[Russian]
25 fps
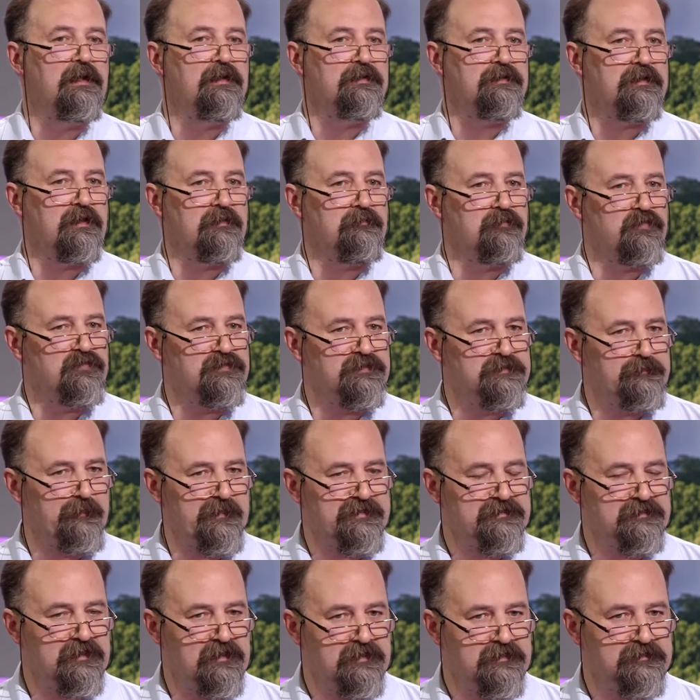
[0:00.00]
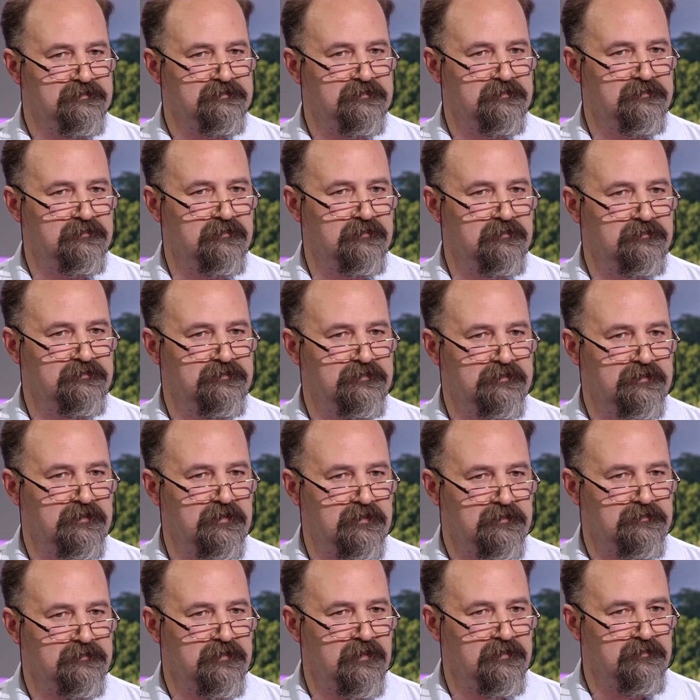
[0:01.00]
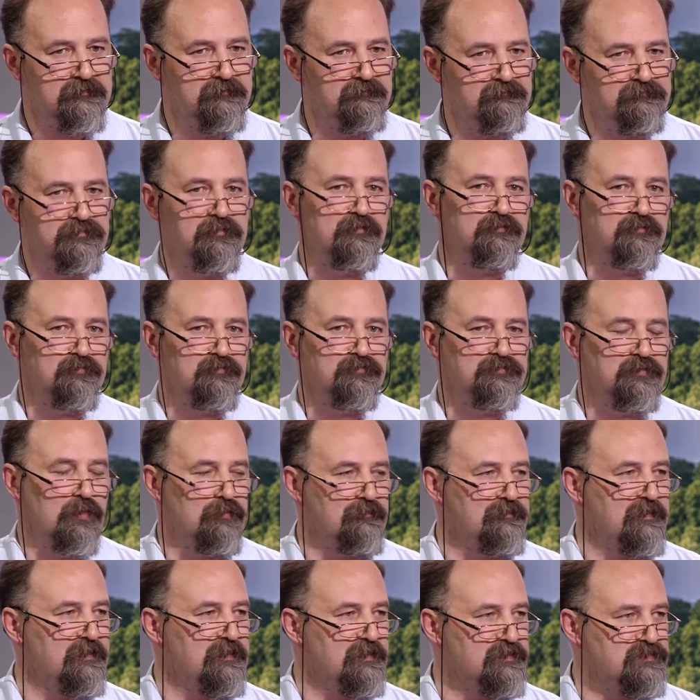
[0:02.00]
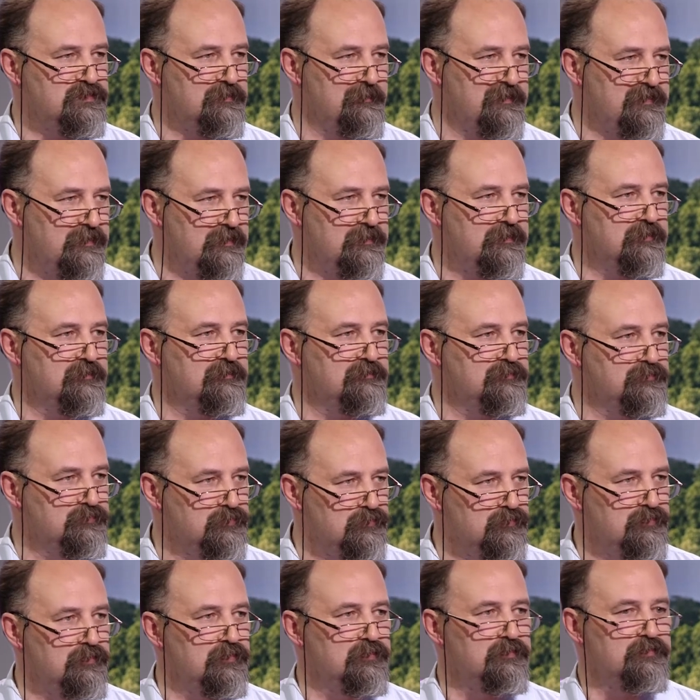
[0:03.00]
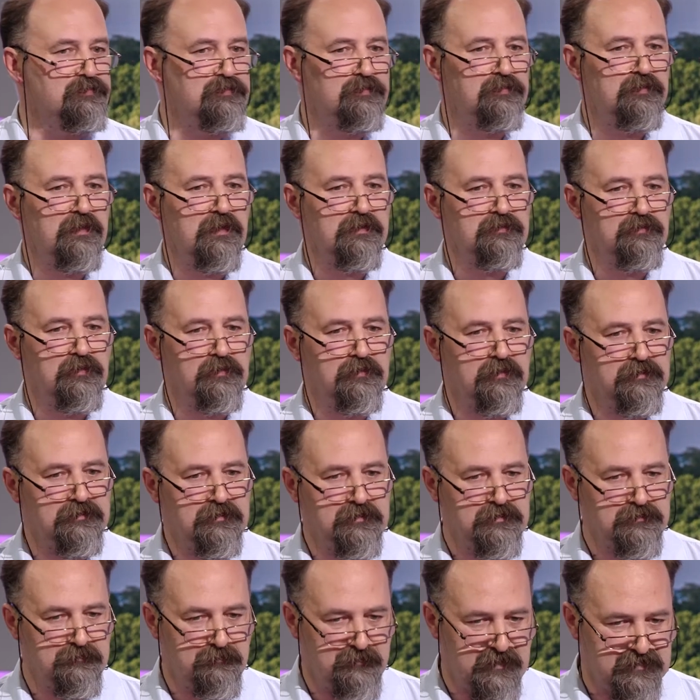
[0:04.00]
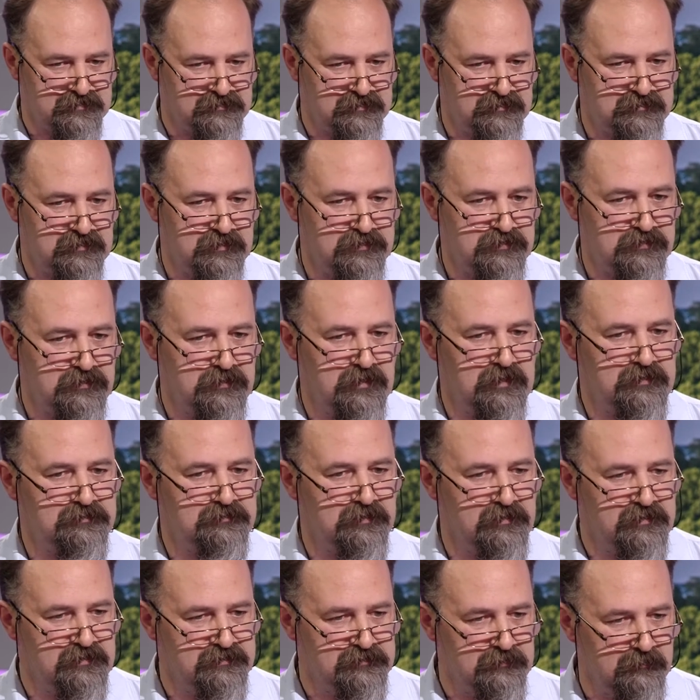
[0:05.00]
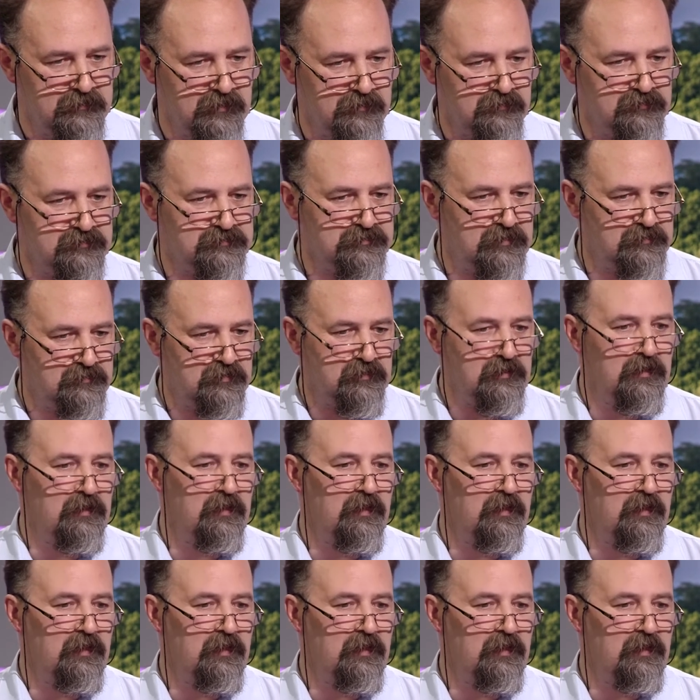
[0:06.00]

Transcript: Там уже специалисты сидят так, ну, условно, на чемоданах, ждут, что как только процесс начинается, они соберутся